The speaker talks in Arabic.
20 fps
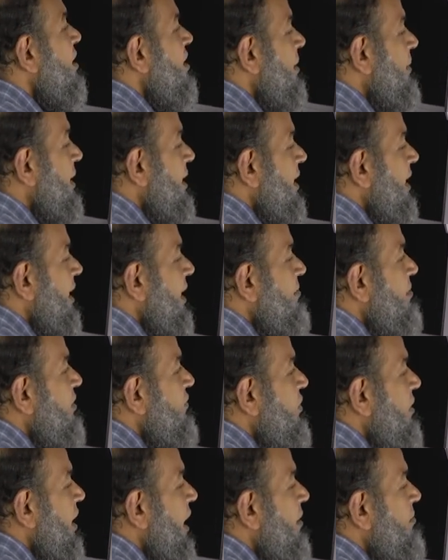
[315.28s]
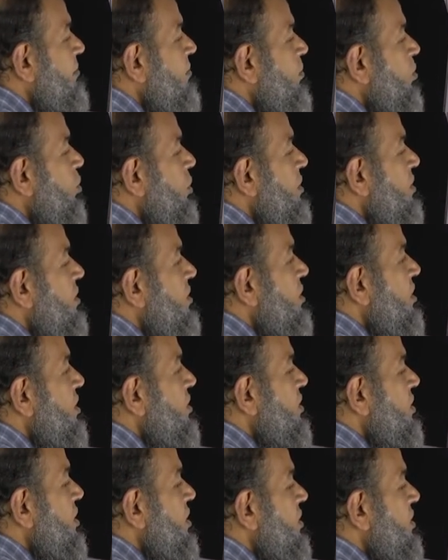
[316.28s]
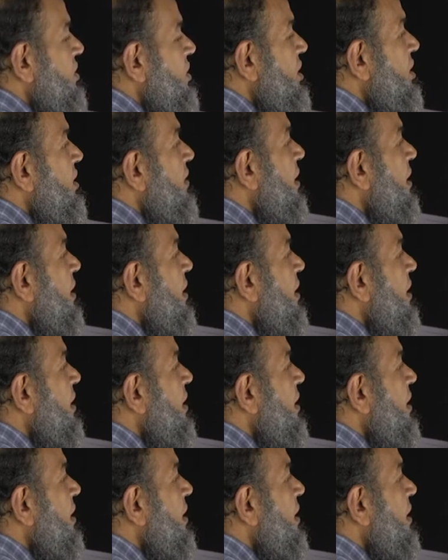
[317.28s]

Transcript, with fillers: طبعا الكلام ده في كام بوينت 333